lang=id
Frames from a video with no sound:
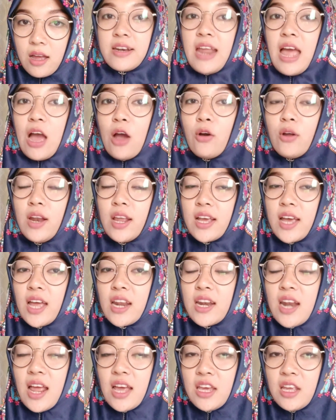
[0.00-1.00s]
Nah, oleh
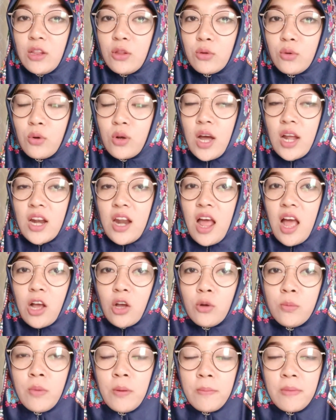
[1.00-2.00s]
karena itu, karena
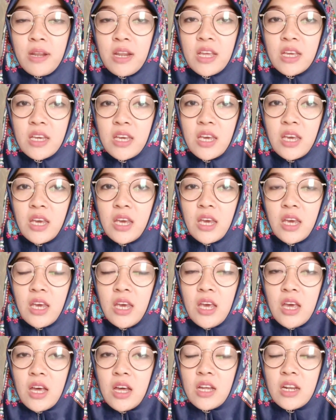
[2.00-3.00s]
aku
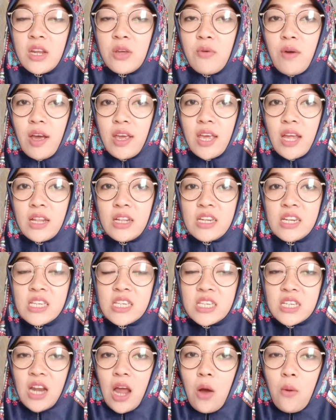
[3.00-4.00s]
memiliki riwayat di
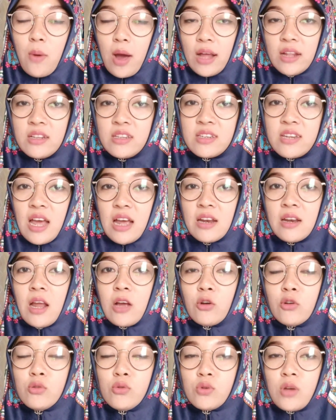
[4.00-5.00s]
jerawat dan
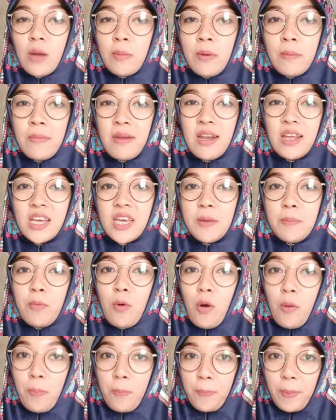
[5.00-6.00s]
aku juga memiliki
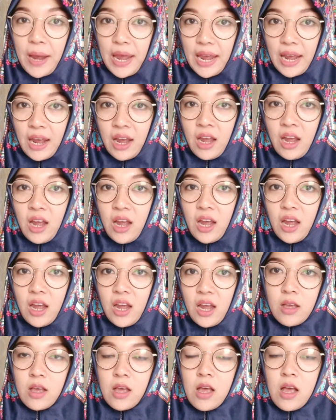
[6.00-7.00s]
bopeng.
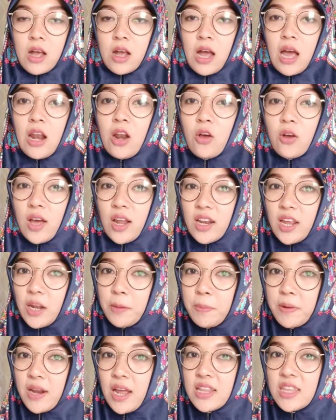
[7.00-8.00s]
Kalau
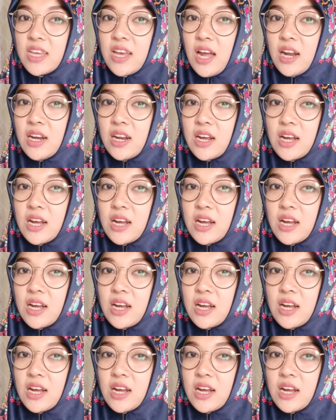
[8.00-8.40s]
kalian perhatikan